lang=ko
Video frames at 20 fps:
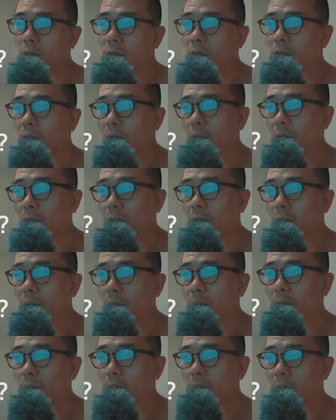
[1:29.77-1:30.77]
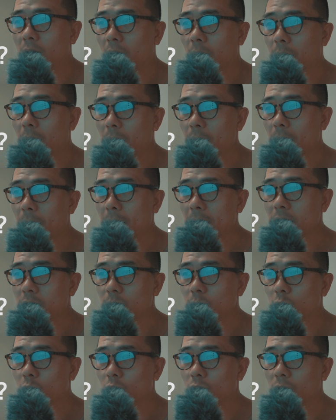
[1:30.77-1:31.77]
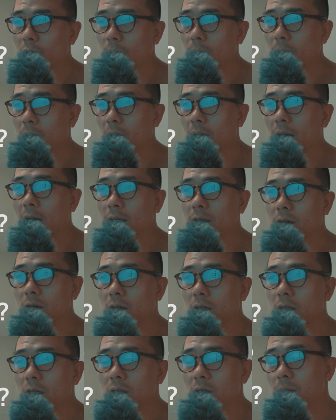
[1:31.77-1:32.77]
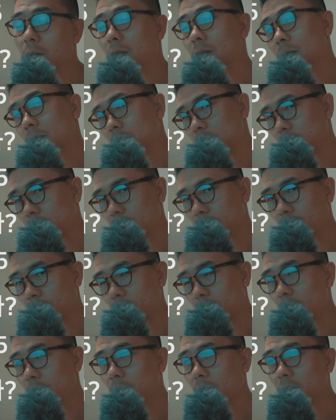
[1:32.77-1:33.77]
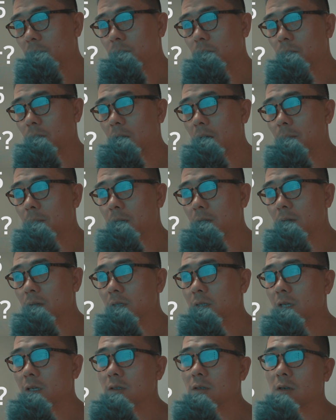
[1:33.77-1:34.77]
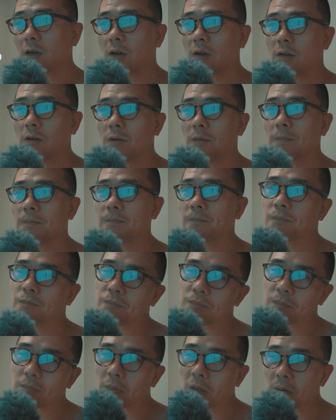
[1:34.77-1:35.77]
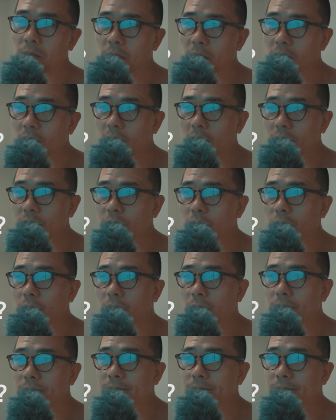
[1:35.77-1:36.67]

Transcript: 이게 약 886g에 가격이 230, 234만 원이 최저가예요. 비싸죠.